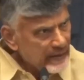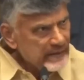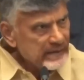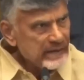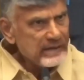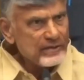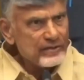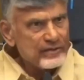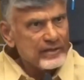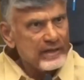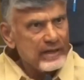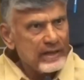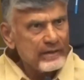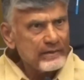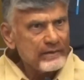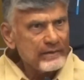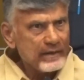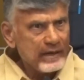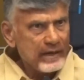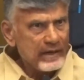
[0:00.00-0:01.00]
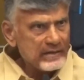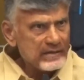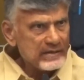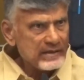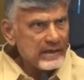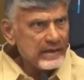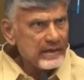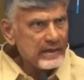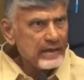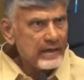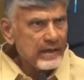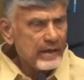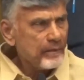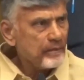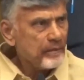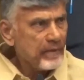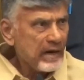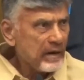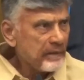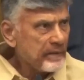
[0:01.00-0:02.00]
ఇదే చేస్తున్నారు రాష్ట్రాన్ని
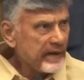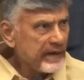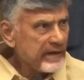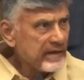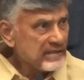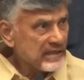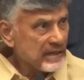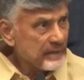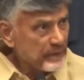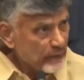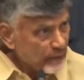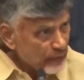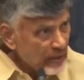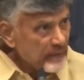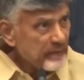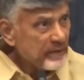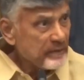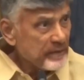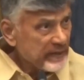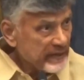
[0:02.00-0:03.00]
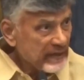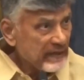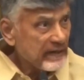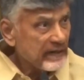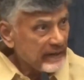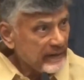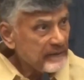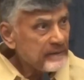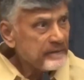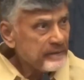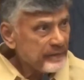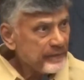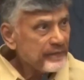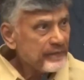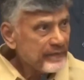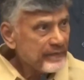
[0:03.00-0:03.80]
బాబాయిని చంపి కూడా నా మీద పెట్టారు కదా